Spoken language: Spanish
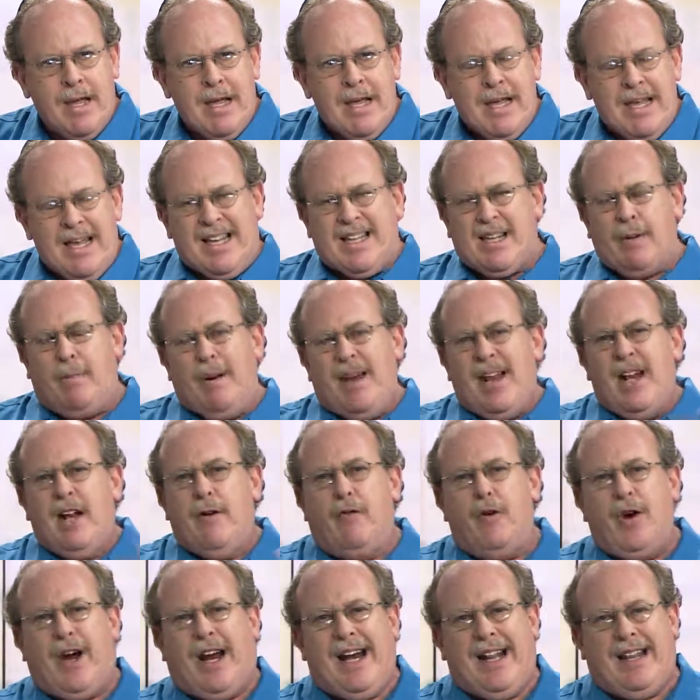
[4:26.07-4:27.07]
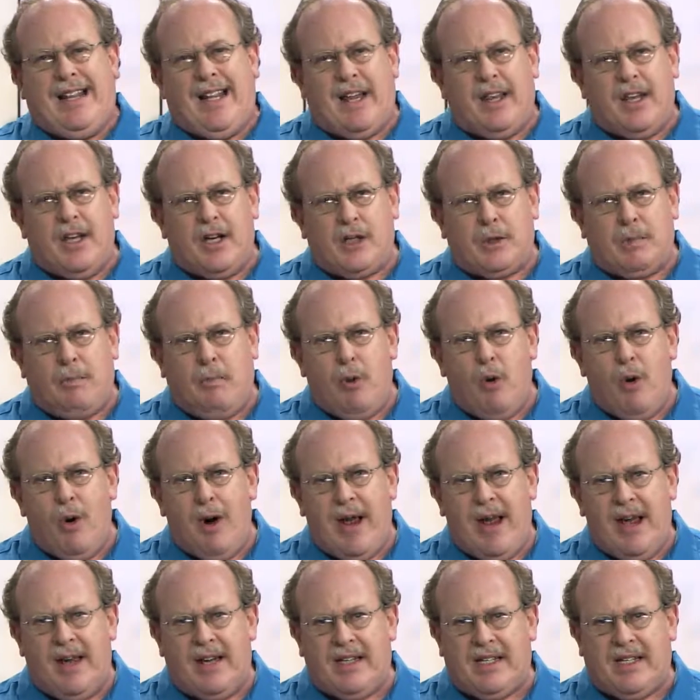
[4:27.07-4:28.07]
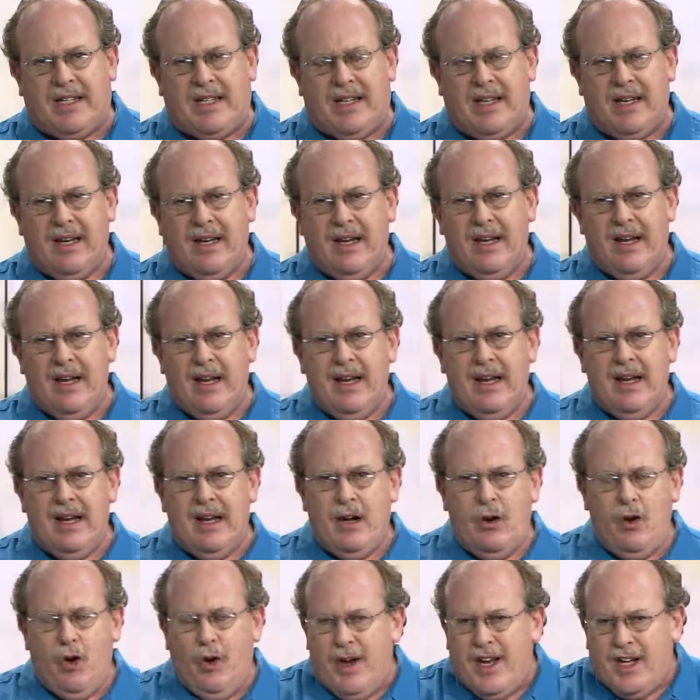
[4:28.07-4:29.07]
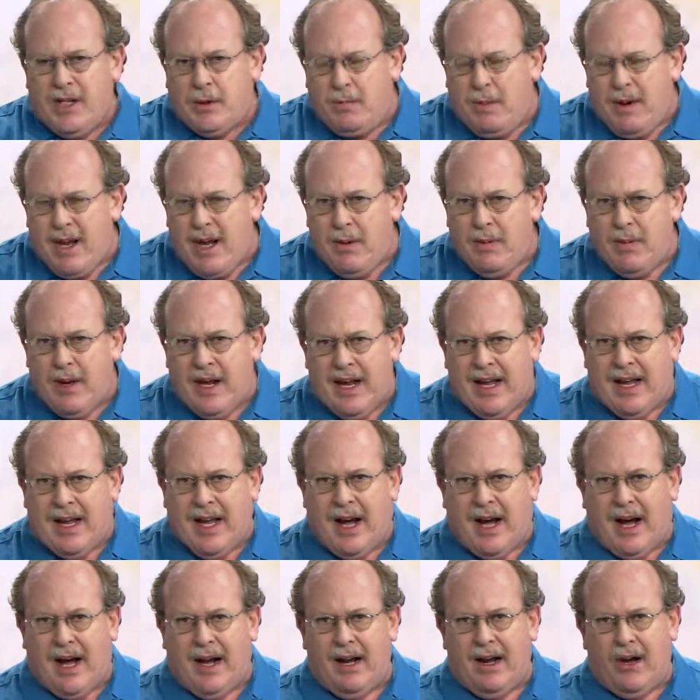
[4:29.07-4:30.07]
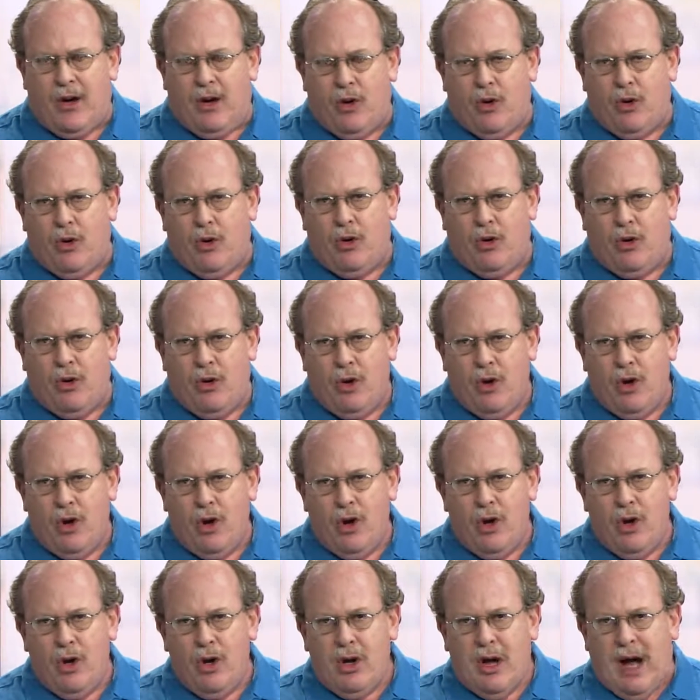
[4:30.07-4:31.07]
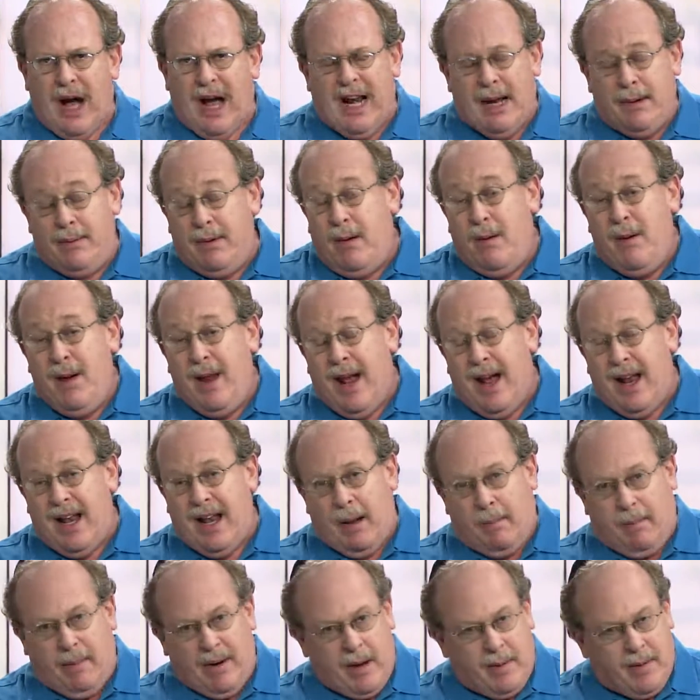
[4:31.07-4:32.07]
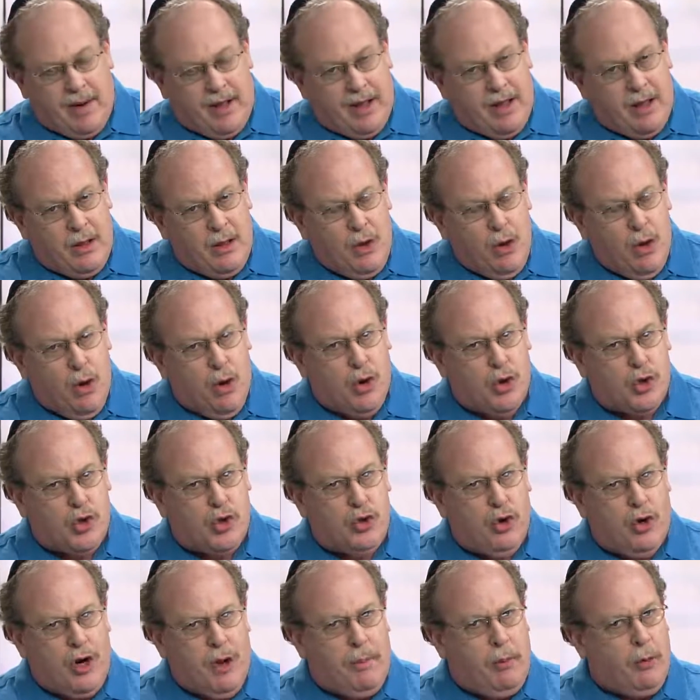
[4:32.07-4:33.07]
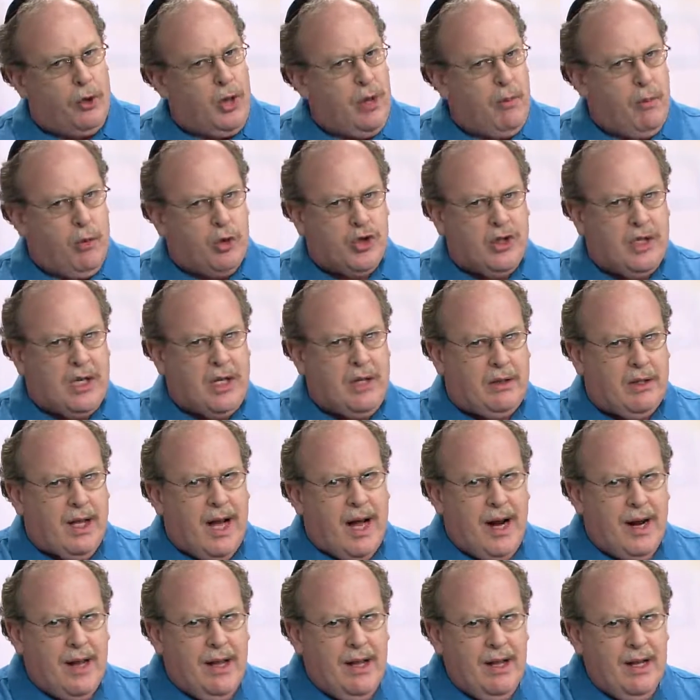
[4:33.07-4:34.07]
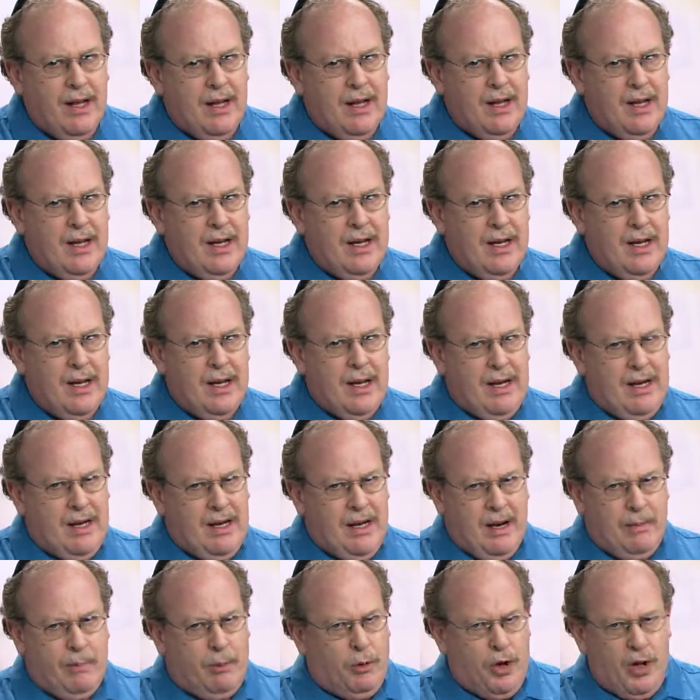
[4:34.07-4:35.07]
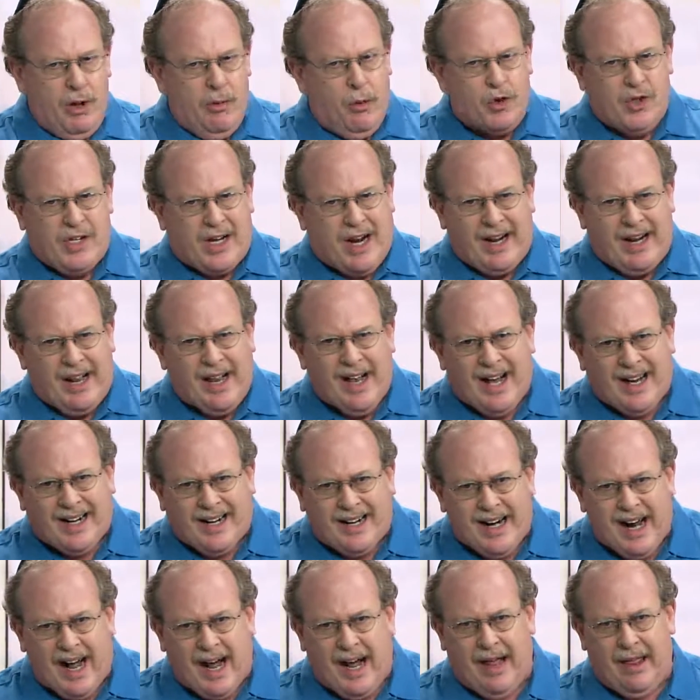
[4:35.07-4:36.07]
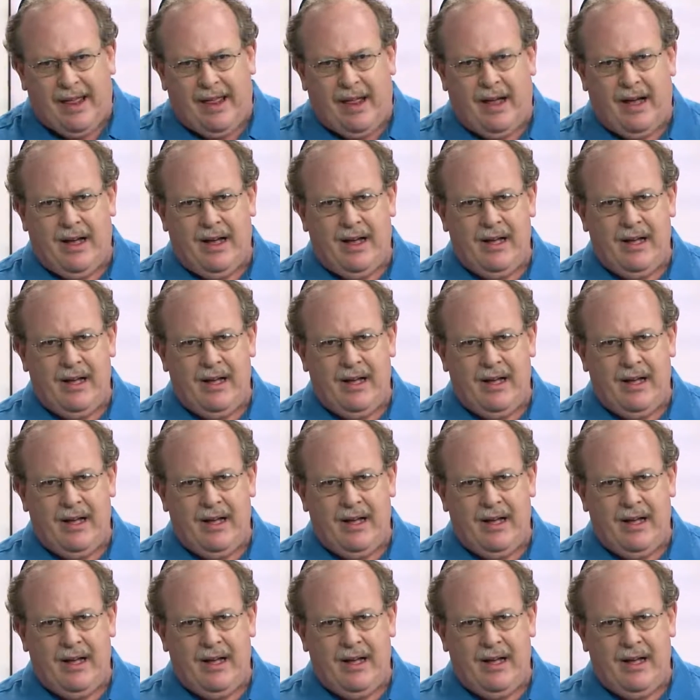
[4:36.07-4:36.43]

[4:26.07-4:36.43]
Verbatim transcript: Y esa página fue escrita después. No es bíblica, no... A la Biblia es la palabra de Dios, no le podemos quitar ni le podemos agregar nada.